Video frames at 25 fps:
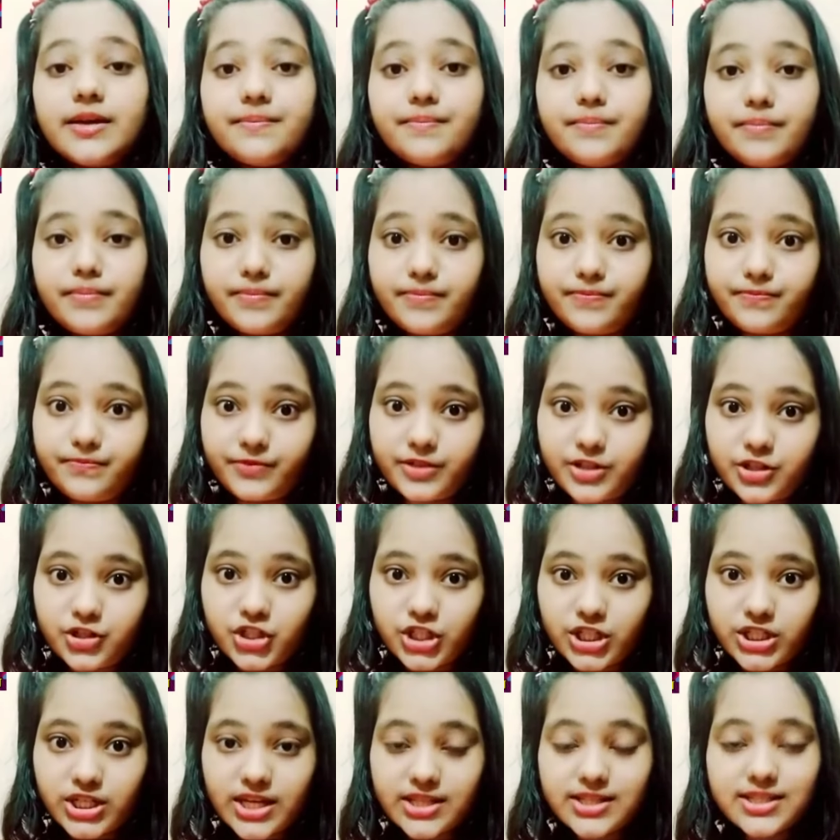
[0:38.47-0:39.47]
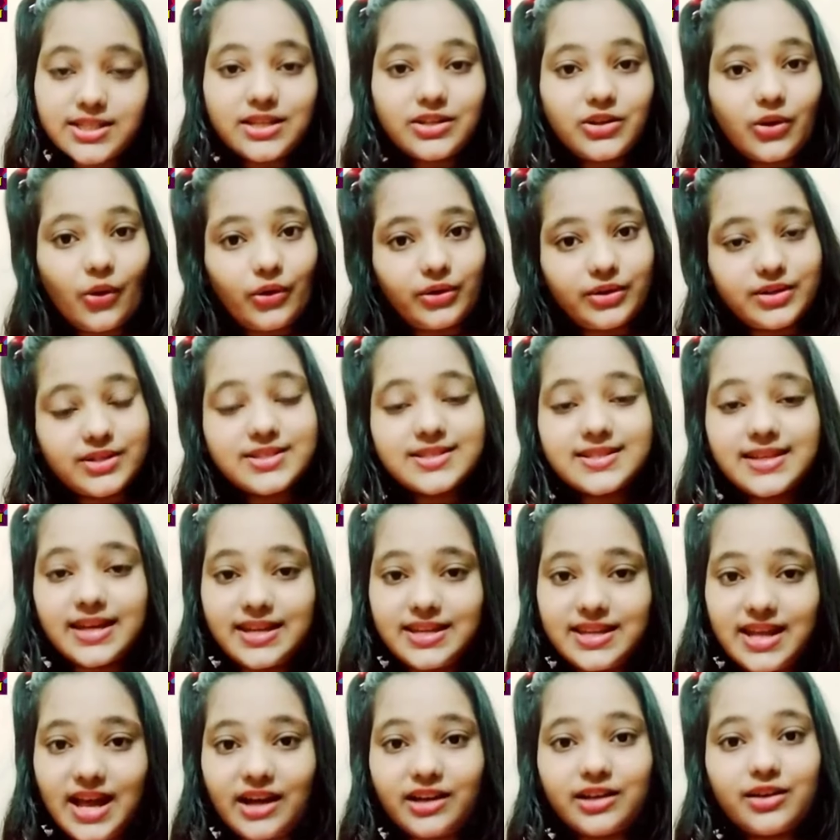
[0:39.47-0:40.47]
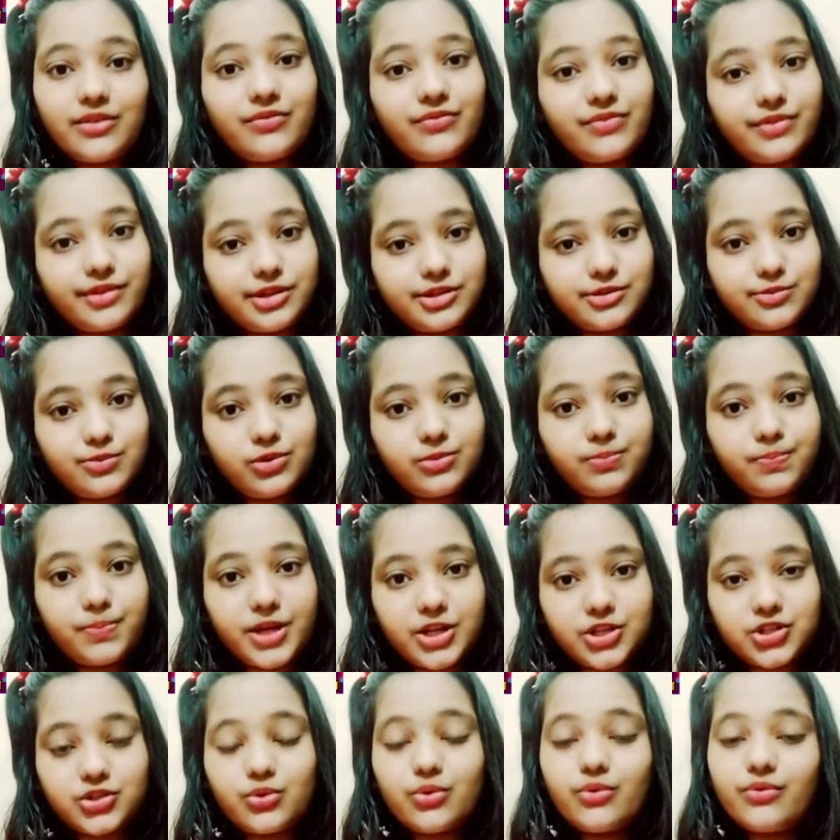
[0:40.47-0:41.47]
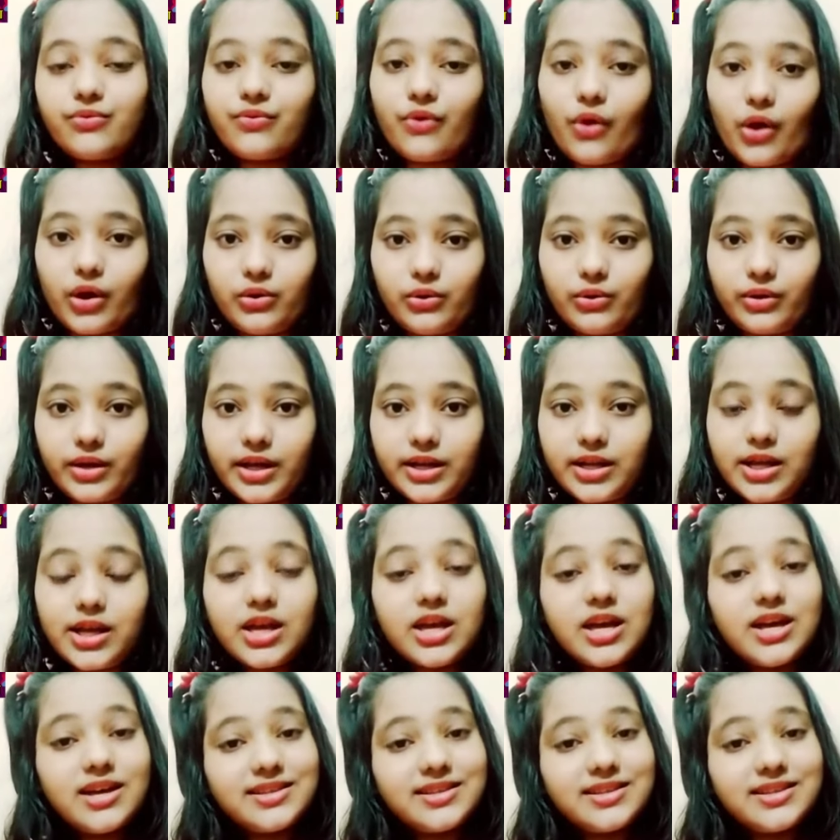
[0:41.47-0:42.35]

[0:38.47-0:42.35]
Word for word: कृष्ण डांसिंग टॉकर्स इंडिया के फेसबुक पेज को फॉलो करें